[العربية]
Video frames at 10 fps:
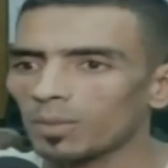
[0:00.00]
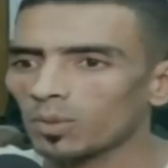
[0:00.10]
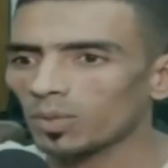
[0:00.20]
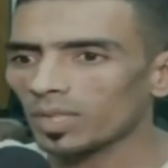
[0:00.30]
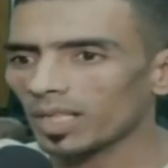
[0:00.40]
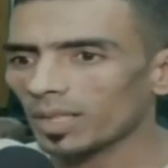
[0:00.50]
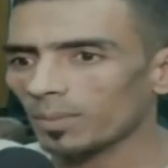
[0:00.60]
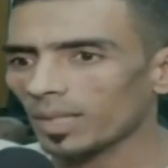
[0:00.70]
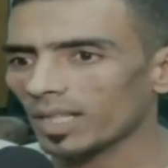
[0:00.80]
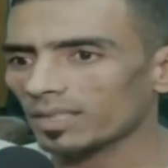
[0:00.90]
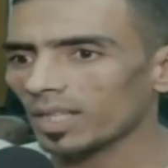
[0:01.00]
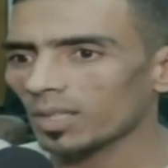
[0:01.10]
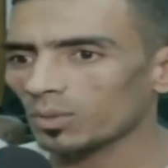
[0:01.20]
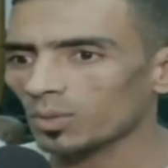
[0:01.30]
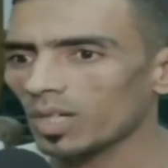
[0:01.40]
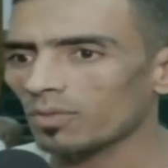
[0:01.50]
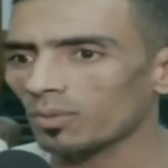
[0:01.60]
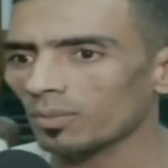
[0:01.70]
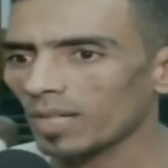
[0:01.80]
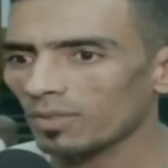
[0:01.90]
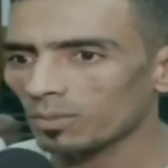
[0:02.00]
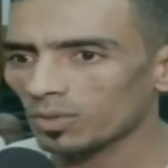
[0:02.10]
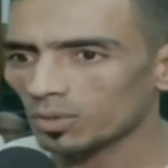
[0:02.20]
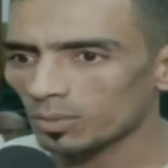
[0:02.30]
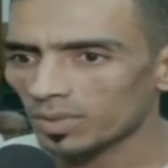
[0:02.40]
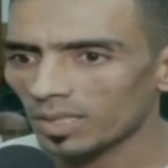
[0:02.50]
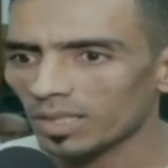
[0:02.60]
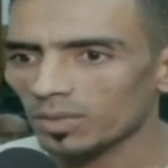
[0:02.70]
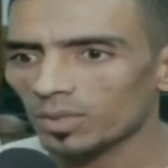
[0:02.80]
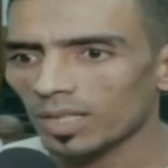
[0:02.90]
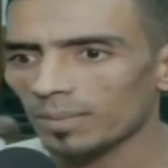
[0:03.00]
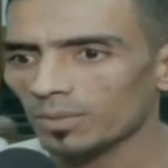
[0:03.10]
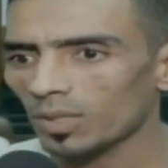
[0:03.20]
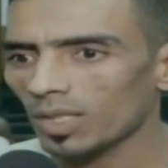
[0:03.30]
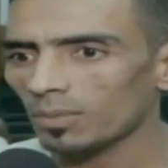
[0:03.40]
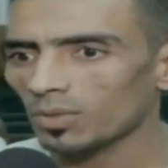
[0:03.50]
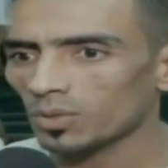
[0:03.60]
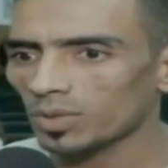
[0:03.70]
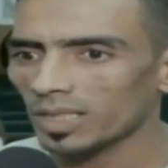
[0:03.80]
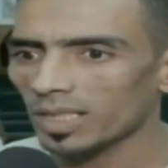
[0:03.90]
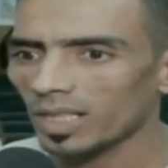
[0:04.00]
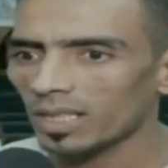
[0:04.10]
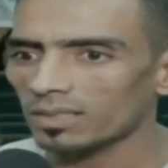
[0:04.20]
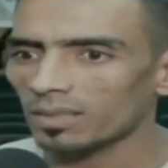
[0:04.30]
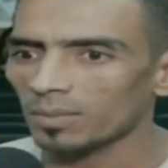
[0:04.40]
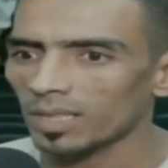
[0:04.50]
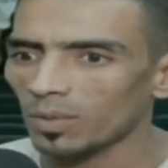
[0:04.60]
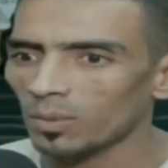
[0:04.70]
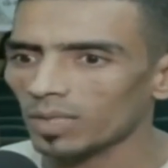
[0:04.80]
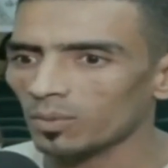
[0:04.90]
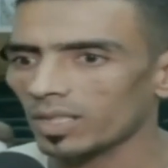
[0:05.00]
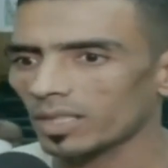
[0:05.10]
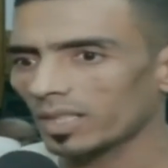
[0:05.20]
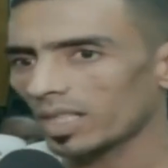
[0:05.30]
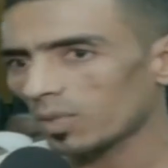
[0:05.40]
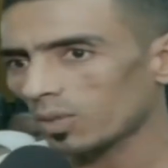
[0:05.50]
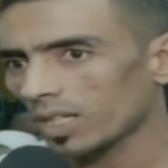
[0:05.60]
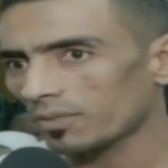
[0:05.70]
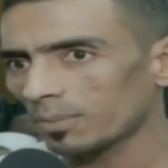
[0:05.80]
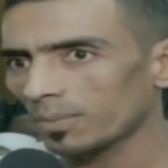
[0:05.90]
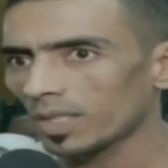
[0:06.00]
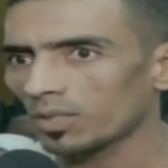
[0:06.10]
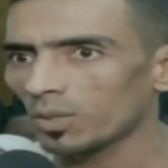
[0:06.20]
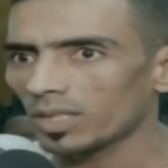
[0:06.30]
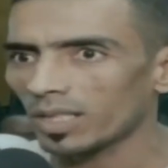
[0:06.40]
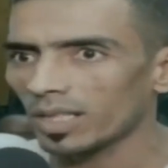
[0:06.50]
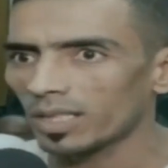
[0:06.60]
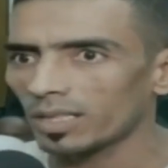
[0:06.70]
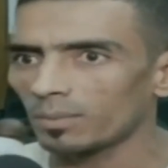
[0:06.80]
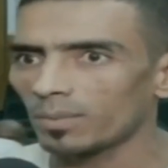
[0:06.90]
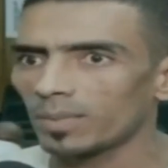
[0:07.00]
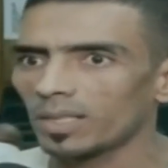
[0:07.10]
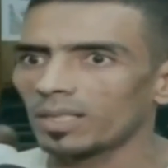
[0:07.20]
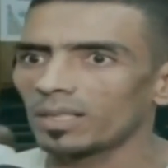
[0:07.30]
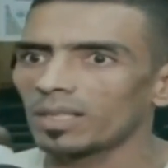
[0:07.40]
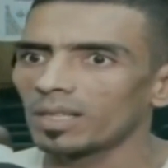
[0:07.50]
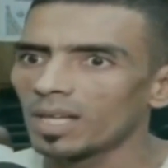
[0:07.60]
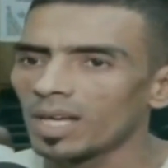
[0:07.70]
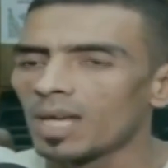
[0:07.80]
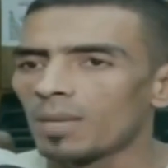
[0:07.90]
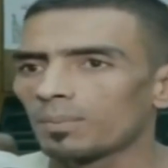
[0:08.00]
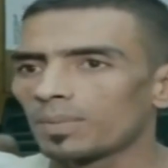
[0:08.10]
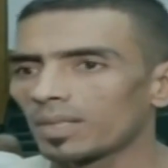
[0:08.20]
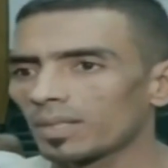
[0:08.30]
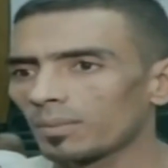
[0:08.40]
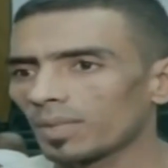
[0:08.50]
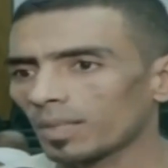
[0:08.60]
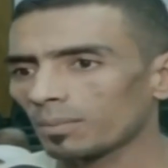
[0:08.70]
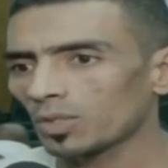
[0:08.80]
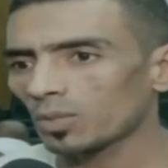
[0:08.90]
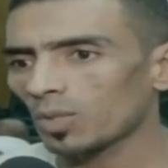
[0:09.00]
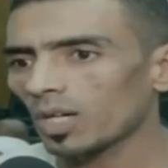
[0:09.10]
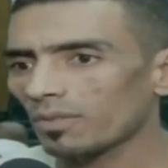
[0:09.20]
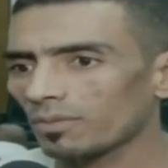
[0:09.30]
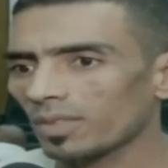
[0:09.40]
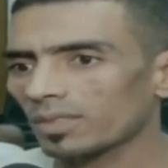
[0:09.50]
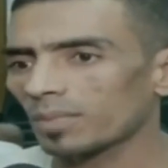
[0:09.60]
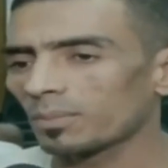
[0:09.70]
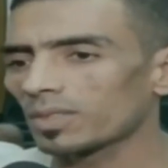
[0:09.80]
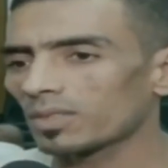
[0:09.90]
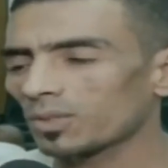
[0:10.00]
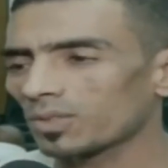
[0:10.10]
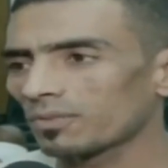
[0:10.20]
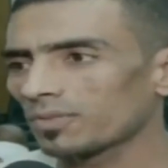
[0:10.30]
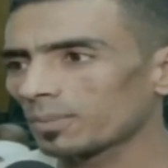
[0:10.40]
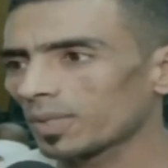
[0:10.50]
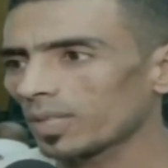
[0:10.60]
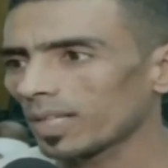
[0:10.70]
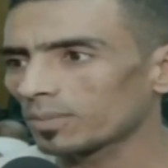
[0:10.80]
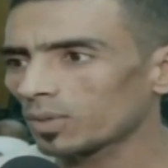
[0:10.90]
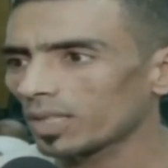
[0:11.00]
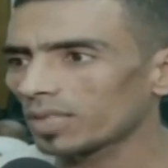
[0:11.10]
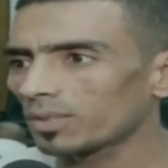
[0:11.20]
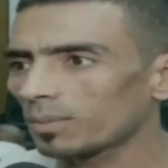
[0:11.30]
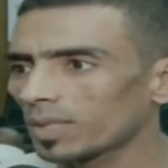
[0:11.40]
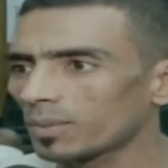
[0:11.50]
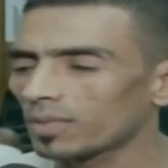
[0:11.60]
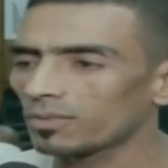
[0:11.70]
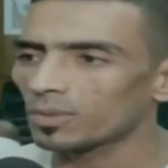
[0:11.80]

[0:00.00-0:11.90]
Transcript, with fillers: كل خير معايا ساعدوني وقفوا معايا في المشروع بتاعي والحمد لله مشروعي نجح أكتر من الأول كان ناجح 1% دلوقتي حاليا بخدمتهم واقف اكثر من 99% والحمد لله يعني ربنا يبارك فيهم.